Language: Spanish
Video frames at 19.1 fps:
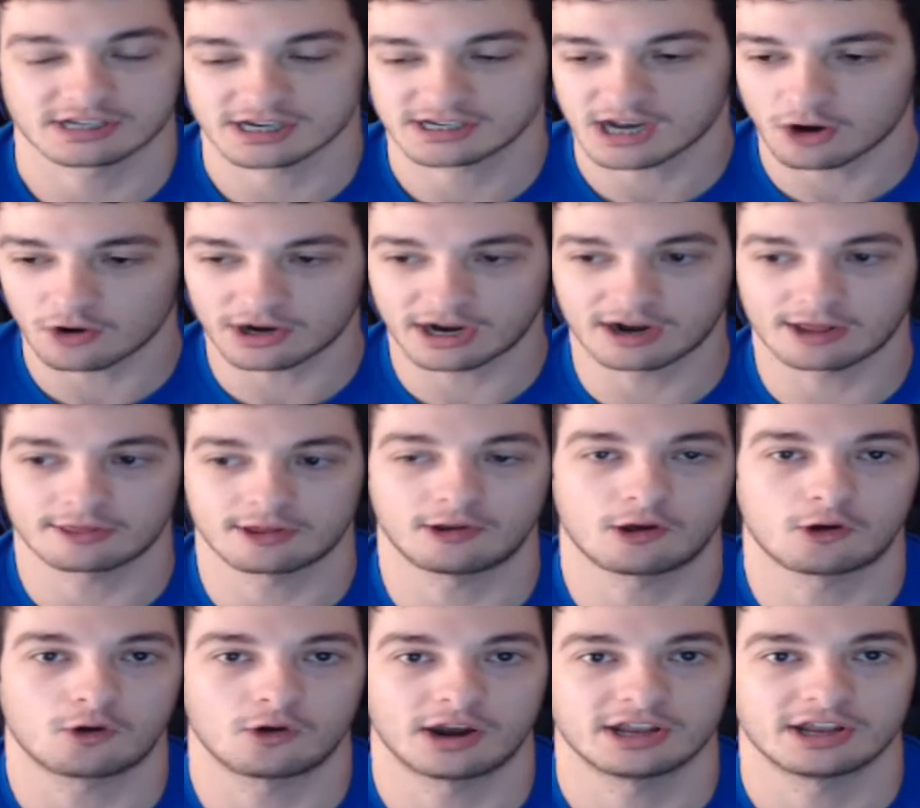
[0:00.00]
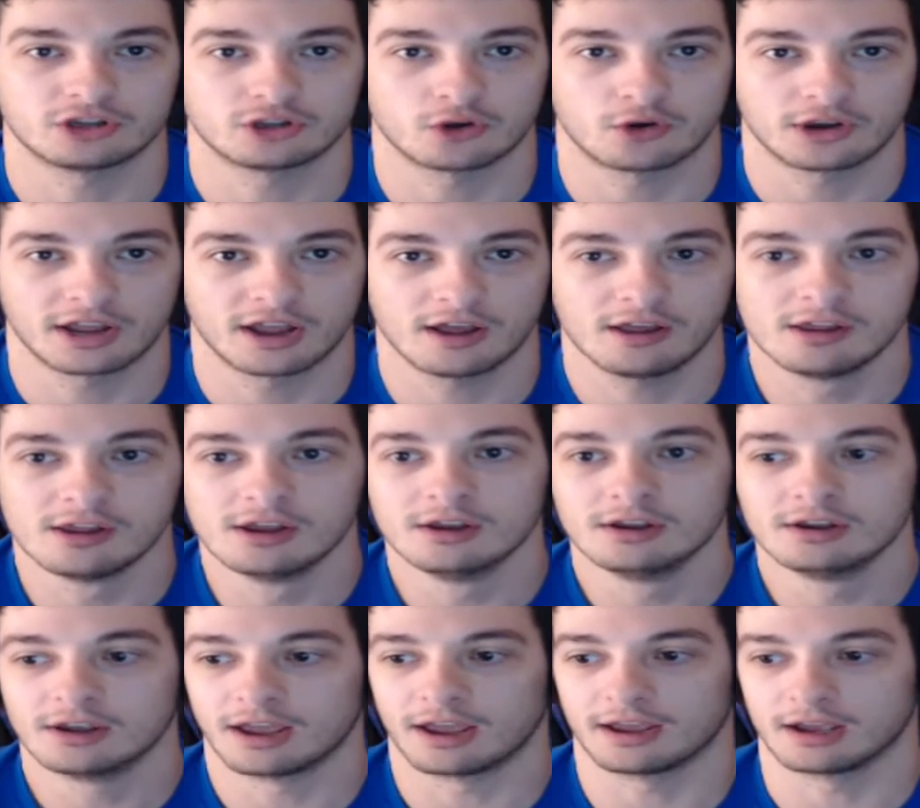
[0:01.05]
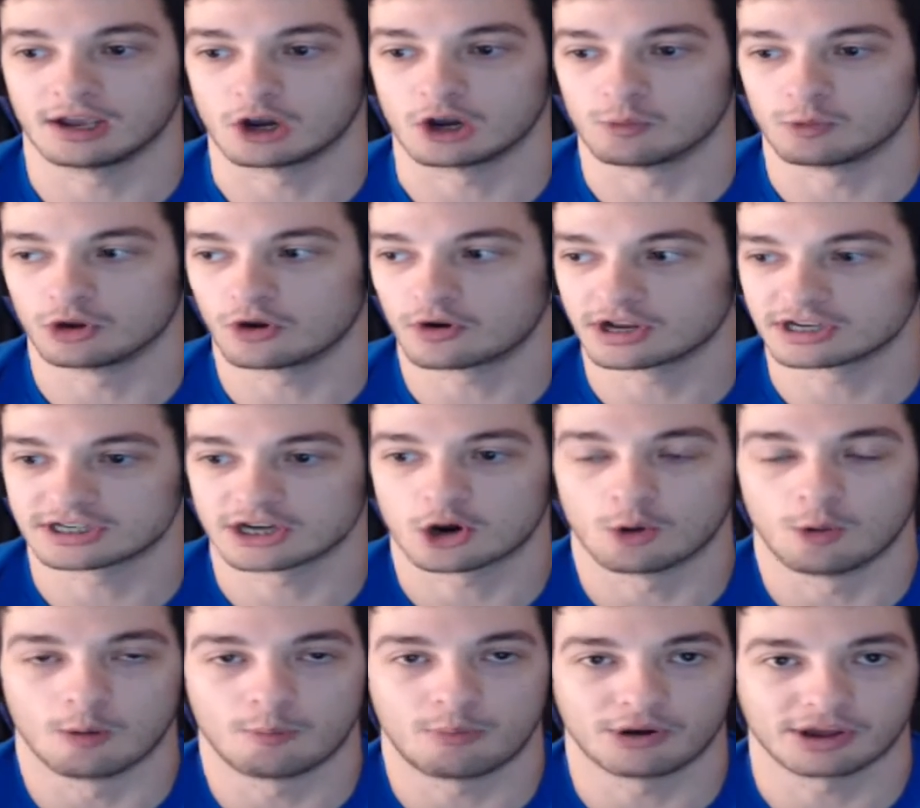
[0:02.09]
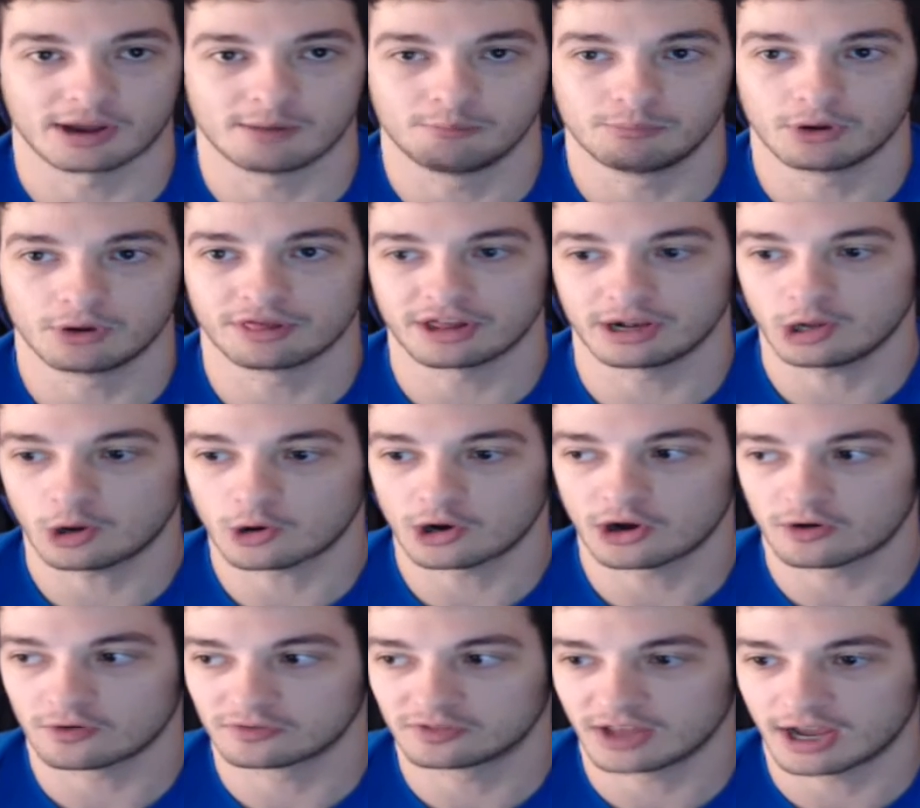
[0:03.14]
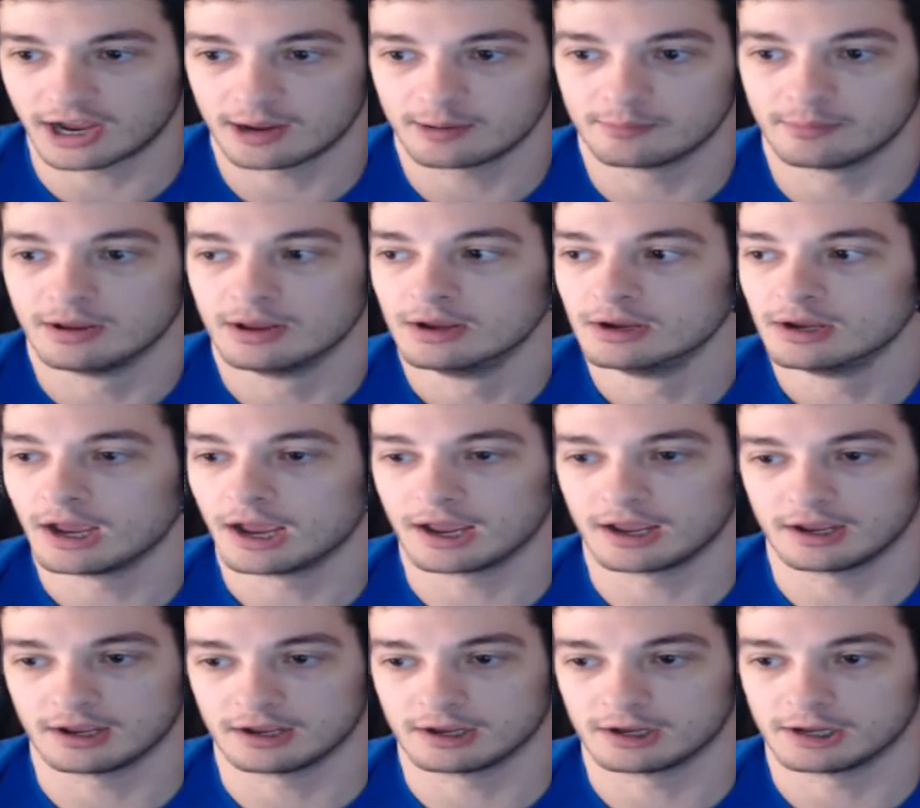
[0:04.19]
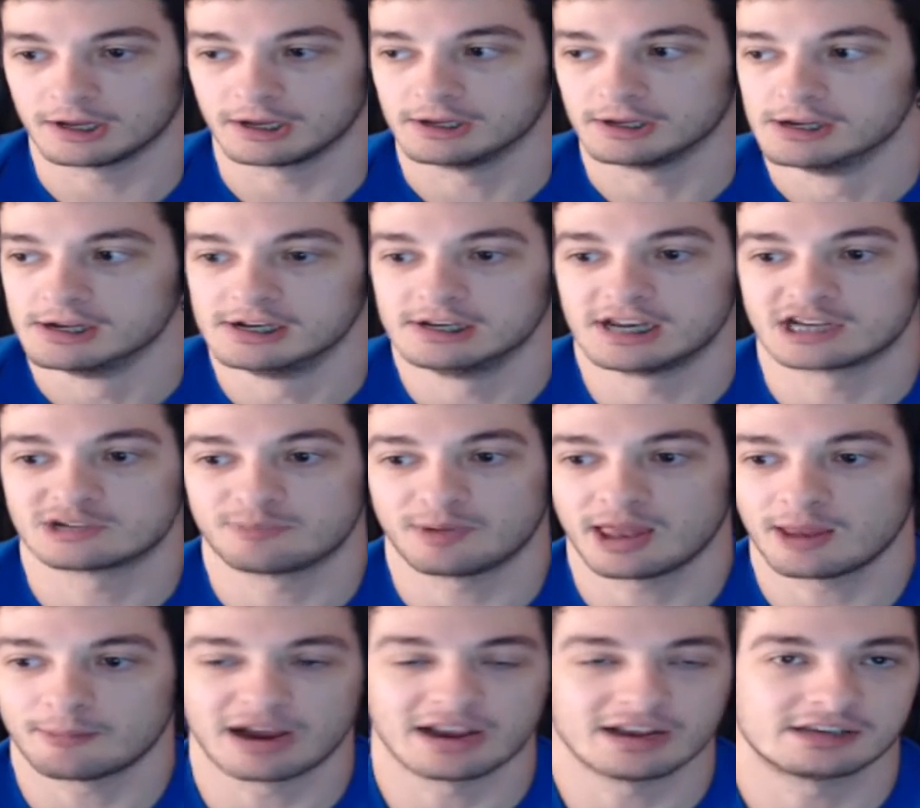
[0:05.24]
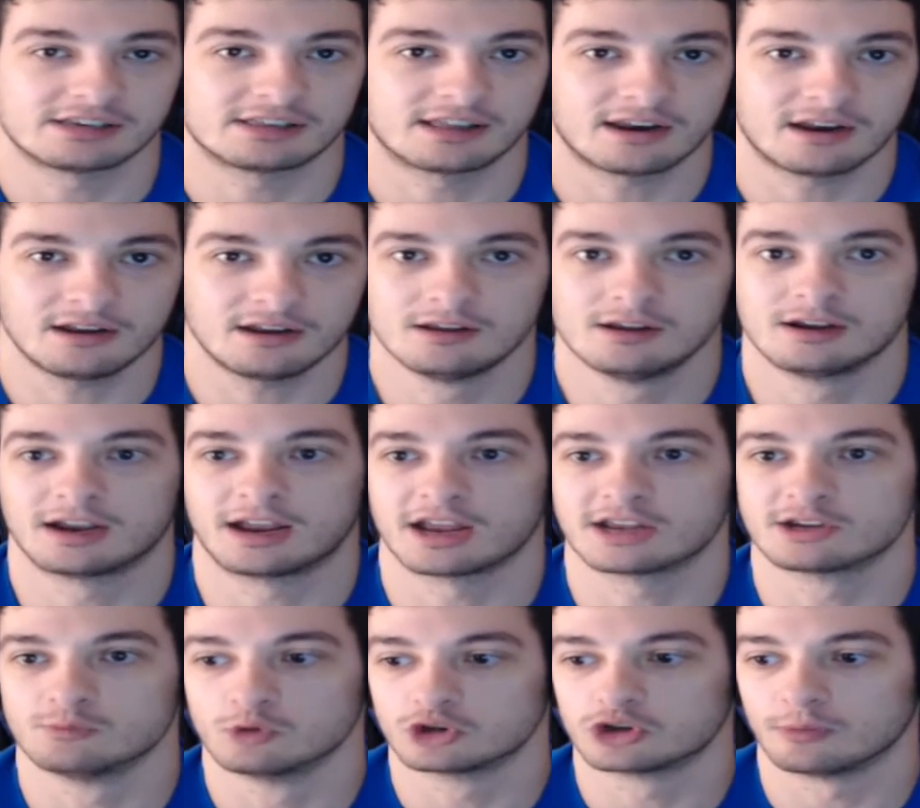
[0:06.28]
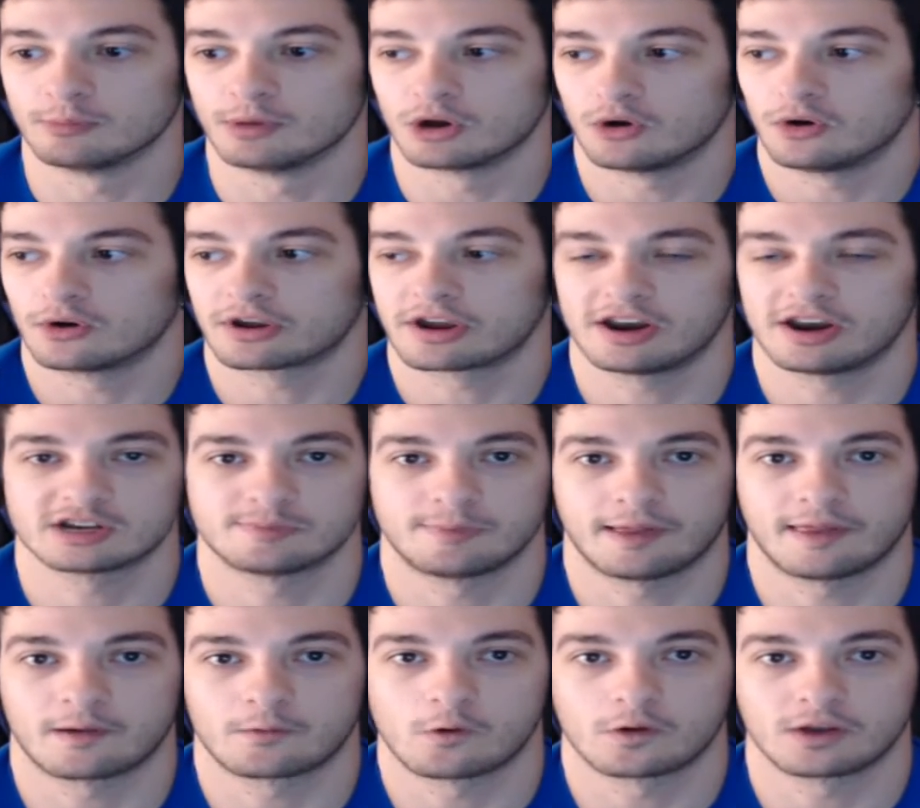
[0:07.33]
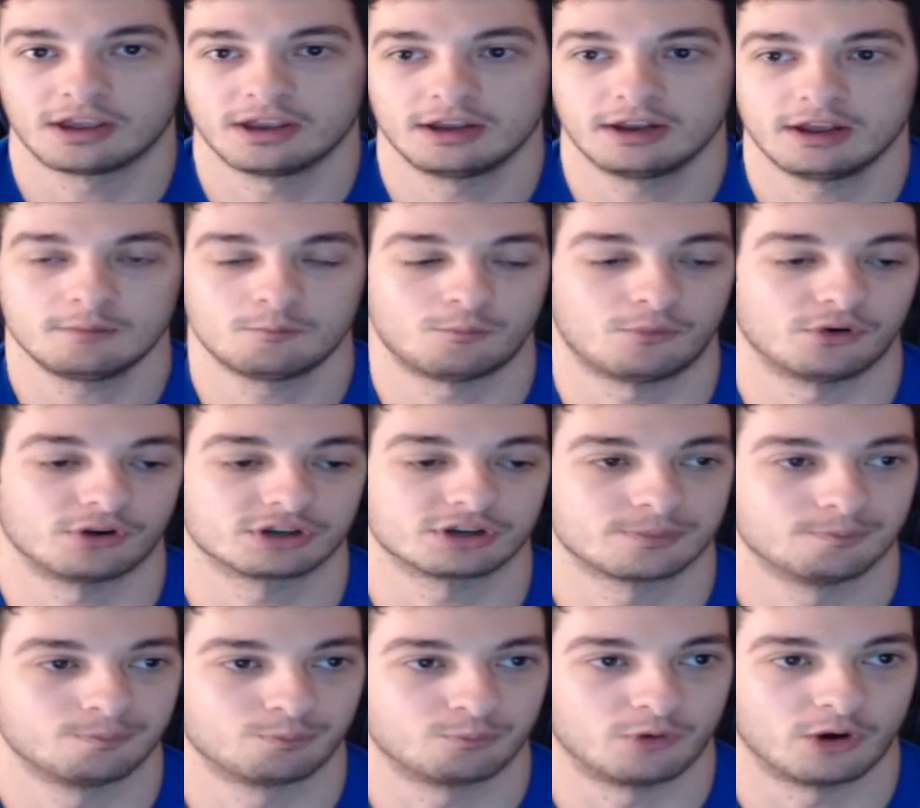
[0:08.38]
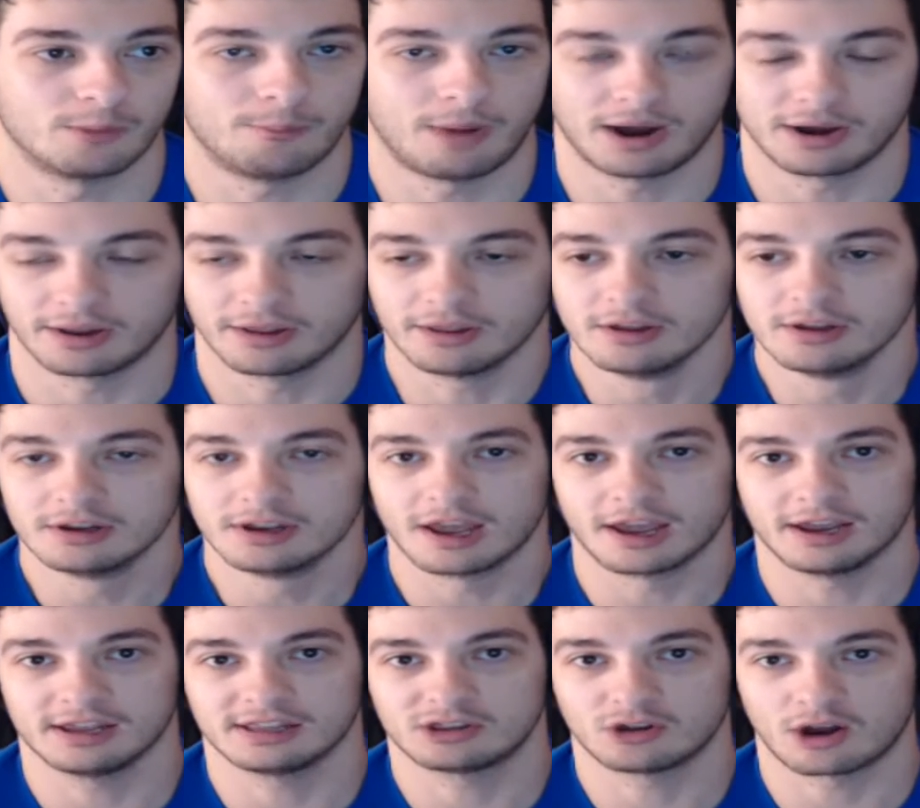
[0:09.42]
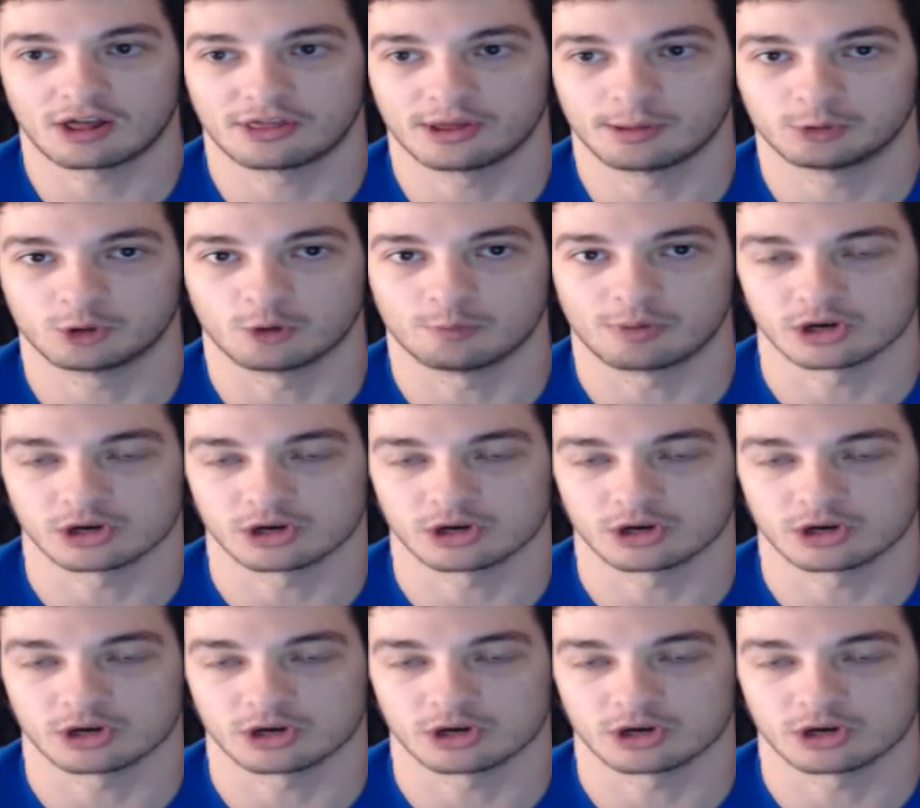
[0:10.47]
Si es algo relacionado con la historia, eh, como yo que sé, como por ejemplo en Zelda Ocarina of Time, eh, la espada maestra, que es mucho mejor que la espada Kokiri, pues, pues vale, eh, te lo acepto.